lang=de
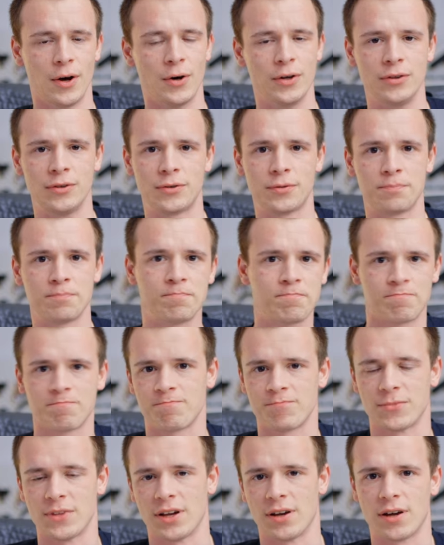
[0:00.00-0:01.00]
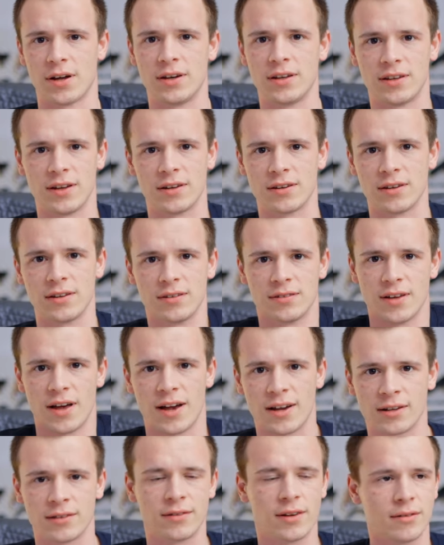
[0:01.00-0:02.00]
Und dann kann ich halt nicht
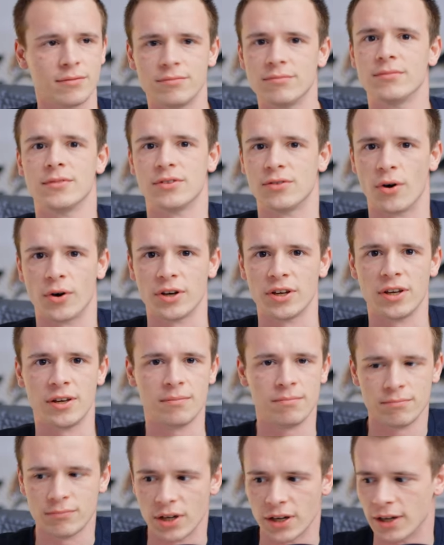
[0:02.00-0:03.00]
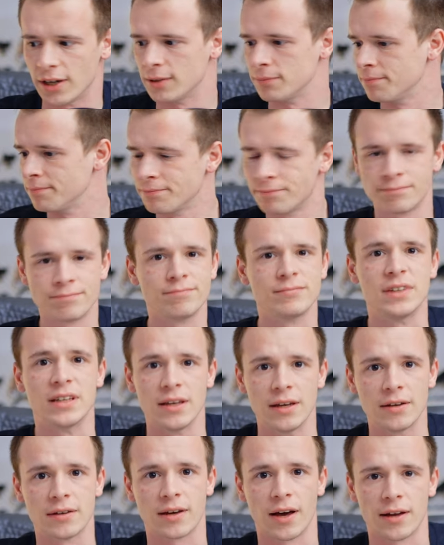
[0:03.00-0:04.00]
sagen, sorry, ähm,
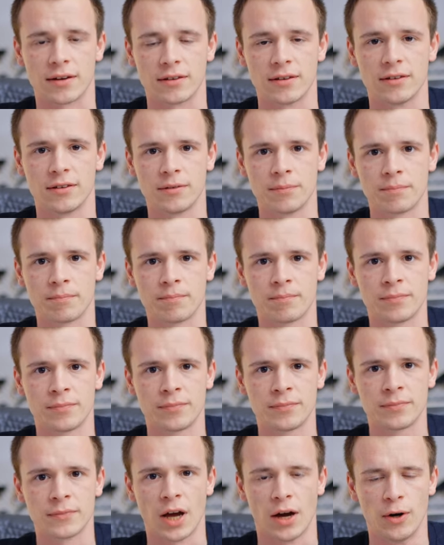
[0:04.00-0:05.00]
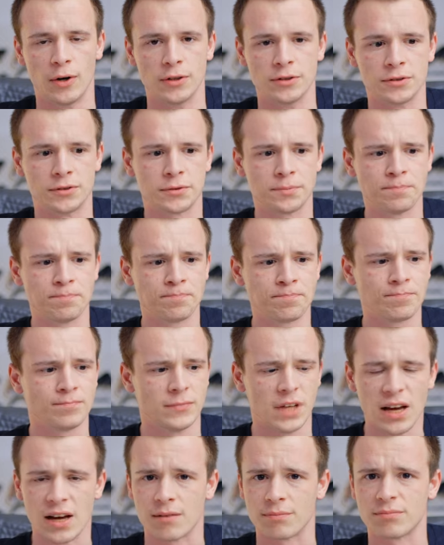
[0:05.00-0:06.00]
geht gerade nicht. Und
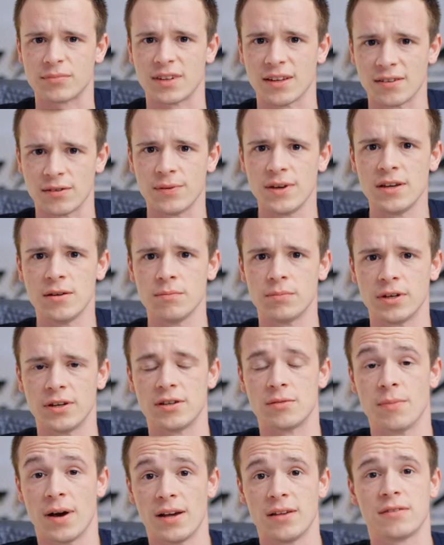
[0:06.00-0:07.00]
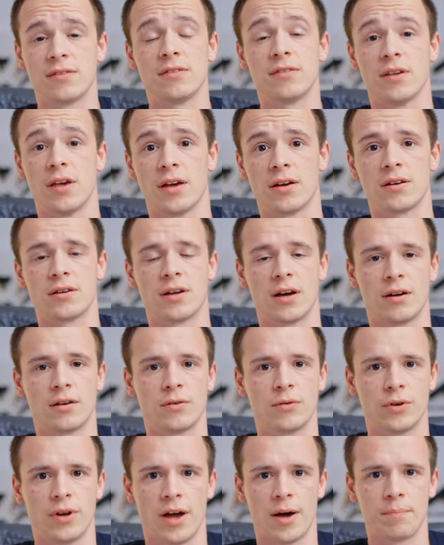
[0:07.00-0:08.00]
ja, deswegen bin ich meistens
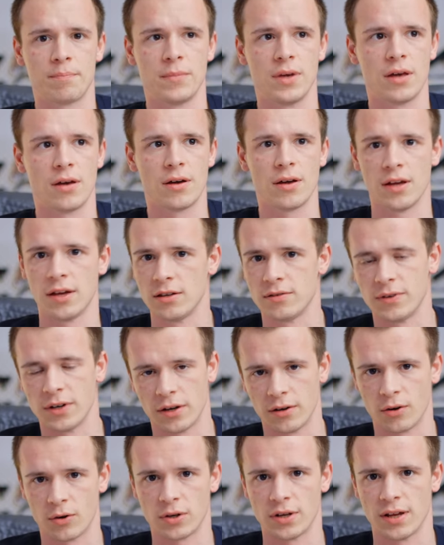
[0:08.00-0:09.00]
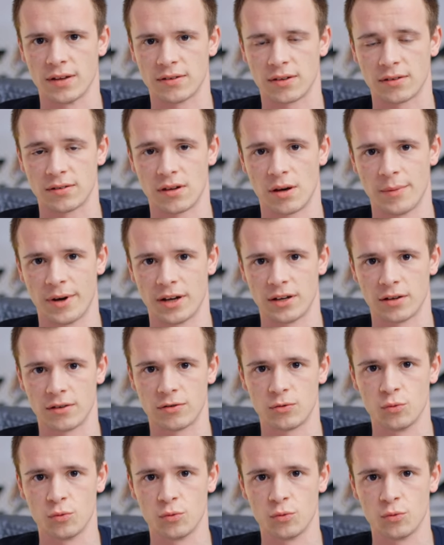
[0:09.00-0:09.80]
hergegangen und habe mir entweder noch eine Ersatzkamera